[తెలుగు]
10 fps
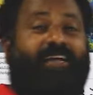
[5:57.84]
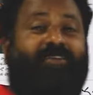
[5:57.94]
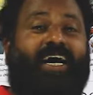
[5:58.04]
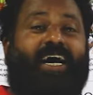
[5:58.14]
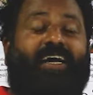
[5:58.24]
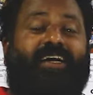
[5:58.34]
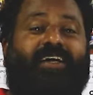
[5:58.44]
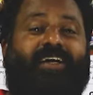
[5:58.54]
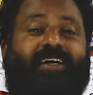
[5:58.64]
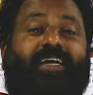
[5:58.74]
యాదవ్గా
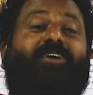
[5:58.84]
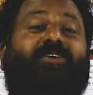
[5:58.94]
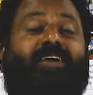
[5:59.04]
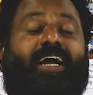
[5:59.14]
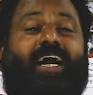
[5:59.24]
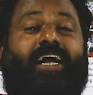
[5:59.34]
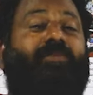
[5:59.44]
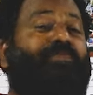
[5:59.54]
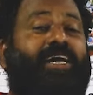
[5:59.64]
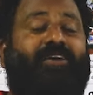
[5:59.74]
ఏడున్నావురా
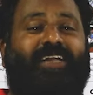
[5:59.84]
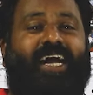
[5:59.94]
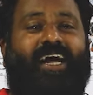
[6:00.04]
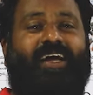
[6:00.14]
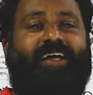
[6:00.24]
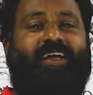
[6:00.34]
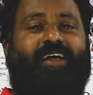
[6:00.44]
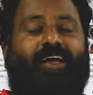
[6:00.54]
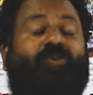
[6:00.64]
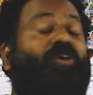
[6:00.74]
డప్పు ఎక్కడుందిరా
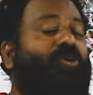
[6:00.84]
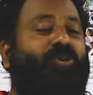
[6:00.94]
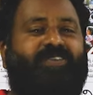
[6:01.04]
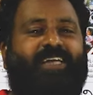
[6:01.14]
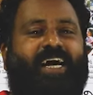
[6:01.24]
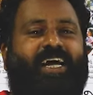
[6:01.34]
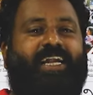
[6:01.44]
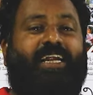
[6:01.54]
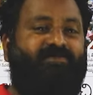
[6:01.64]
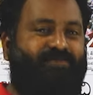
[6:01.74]
ఓడికి వస్తా నీ